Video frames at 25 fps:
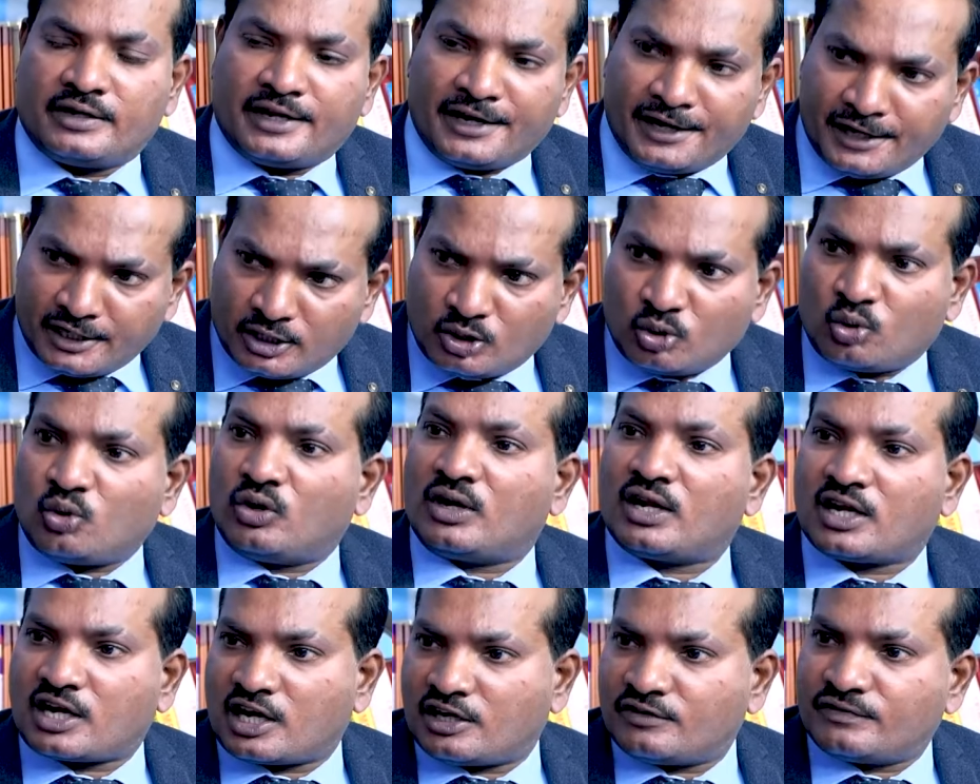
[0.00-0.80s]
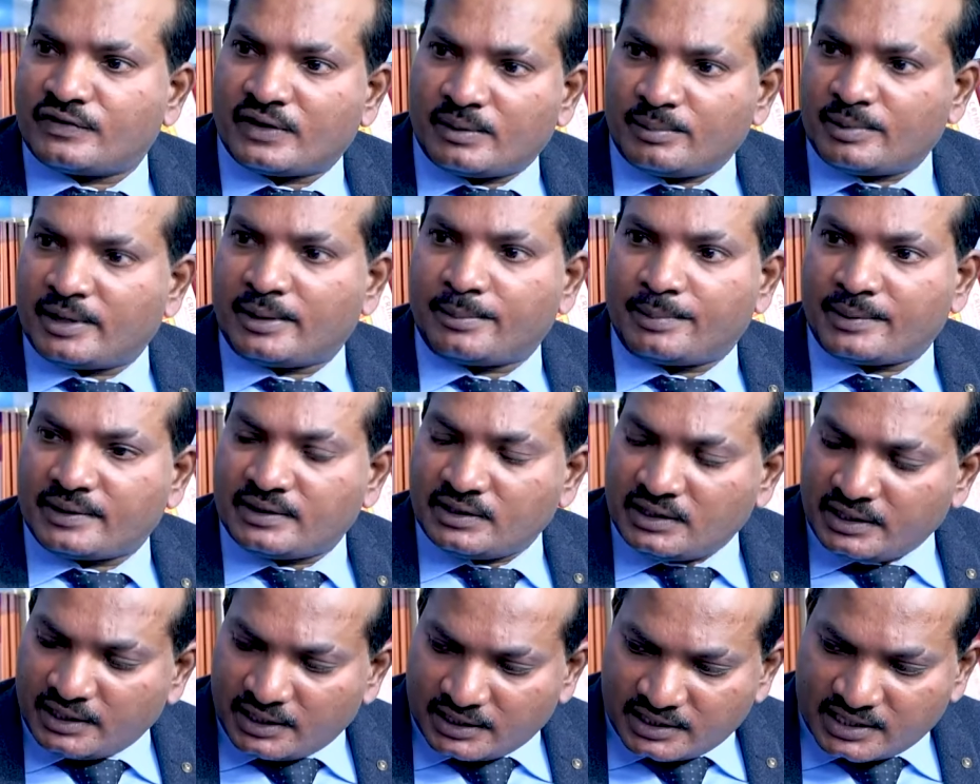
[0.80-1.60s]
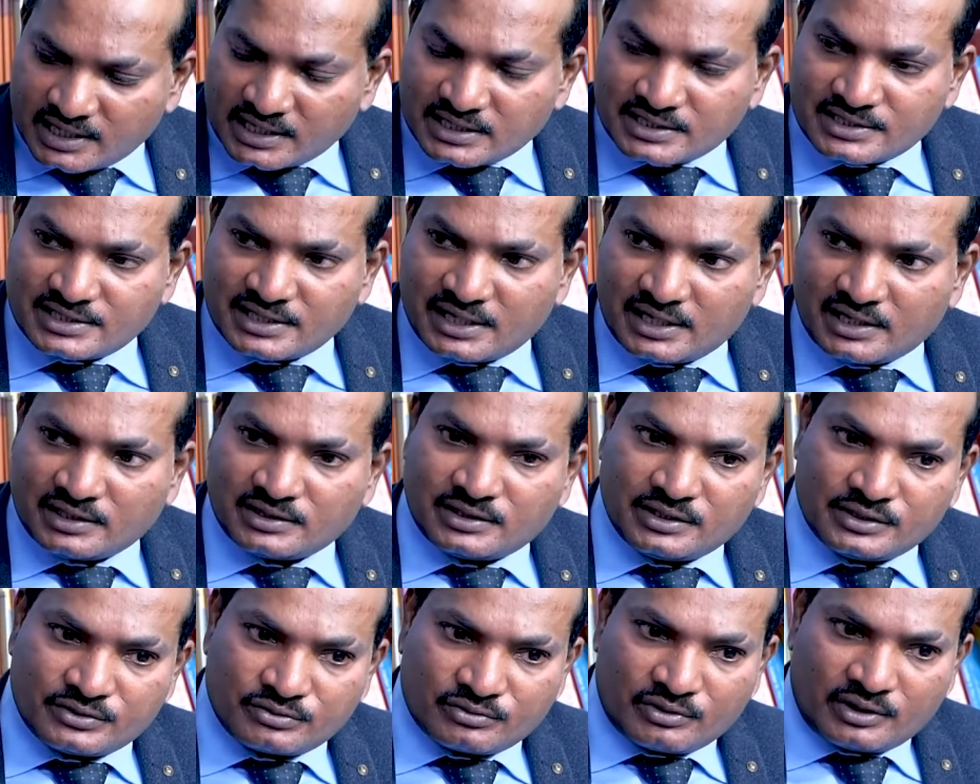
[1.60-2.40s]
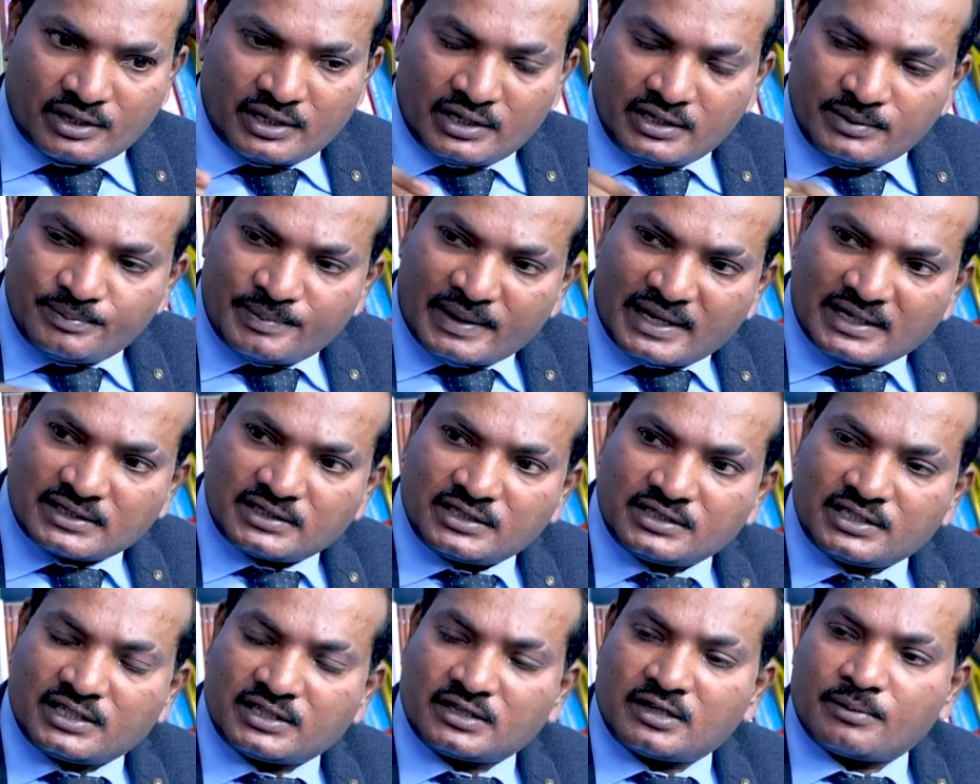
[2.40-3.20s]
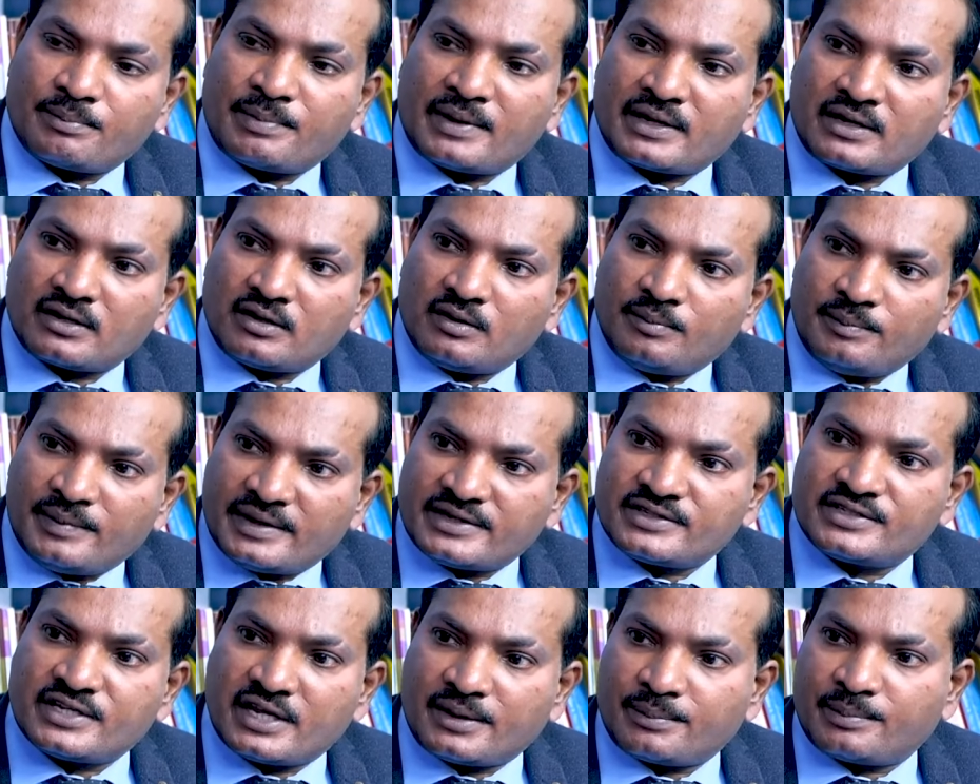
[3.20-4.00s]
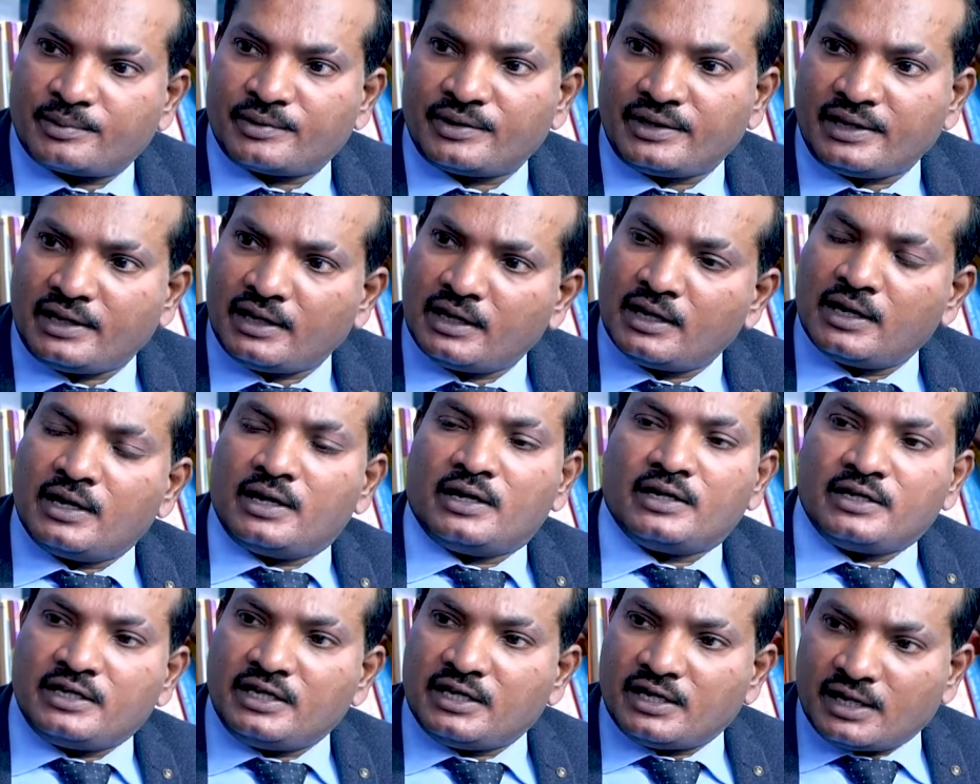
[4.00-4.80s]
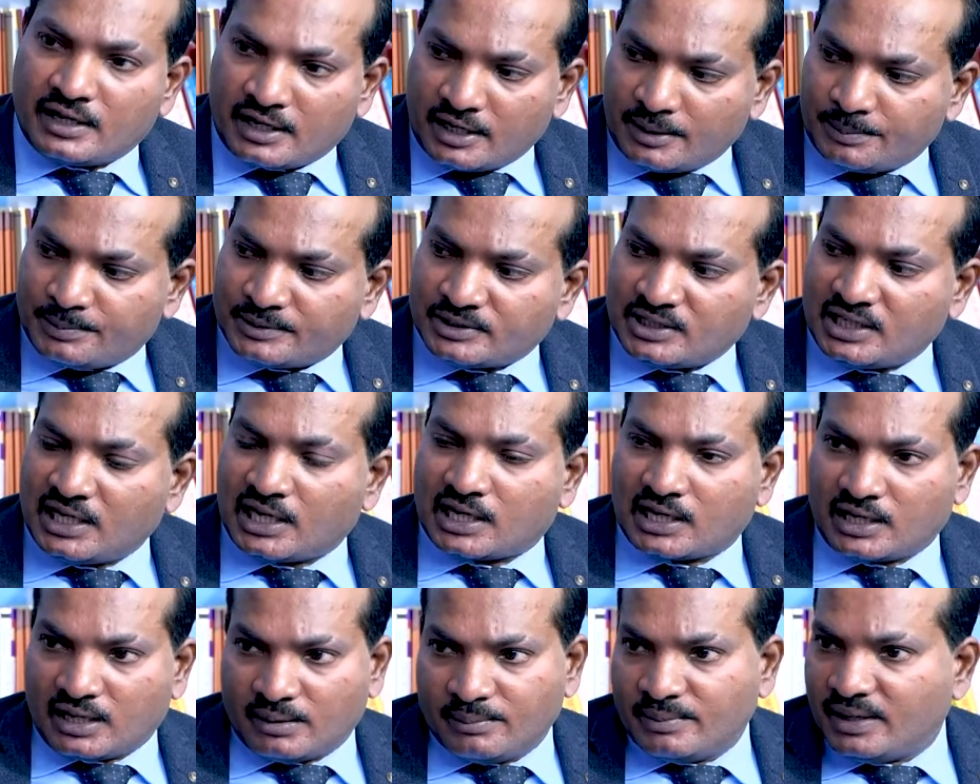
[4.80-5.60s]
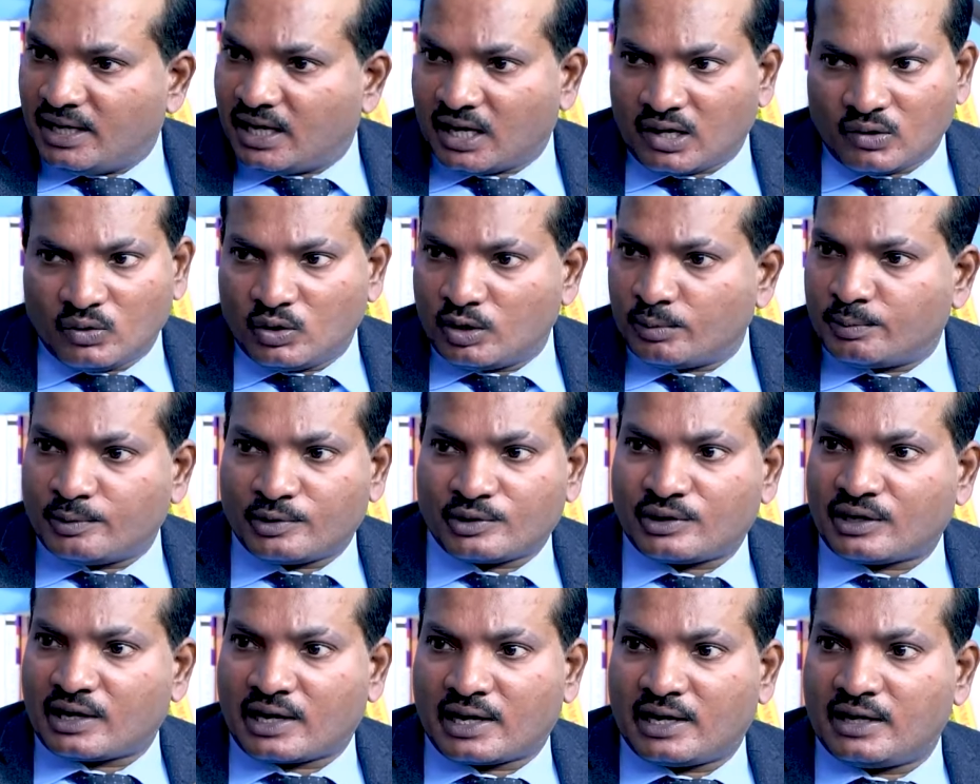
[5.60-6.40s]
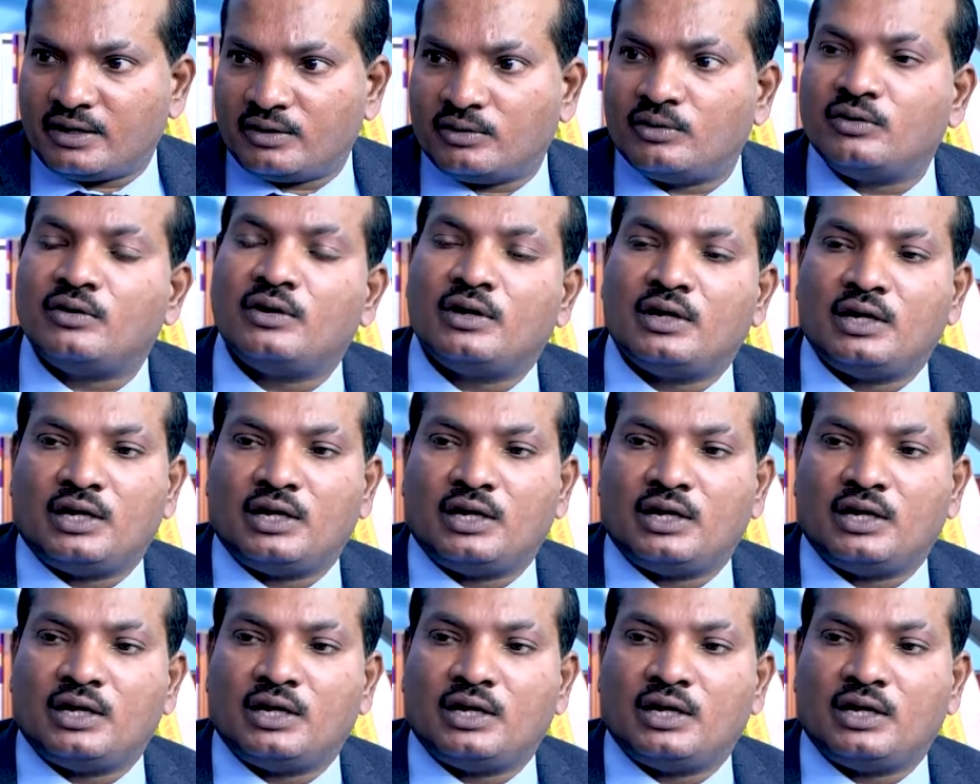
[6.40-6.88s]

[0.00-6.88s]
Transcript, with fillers: డేట్ కూడా కన్ఫర్మ్ అయిపోయింది జనసేన తీసుకుని వెళ్ళి భారతీయ జనతా పార్టీలో మెర్జ్ అయిపోయి ఈయన రేపొద్దున ఇక్కడ ఎమ్మెల్యేగా ఓడిపోవడం ఖాయం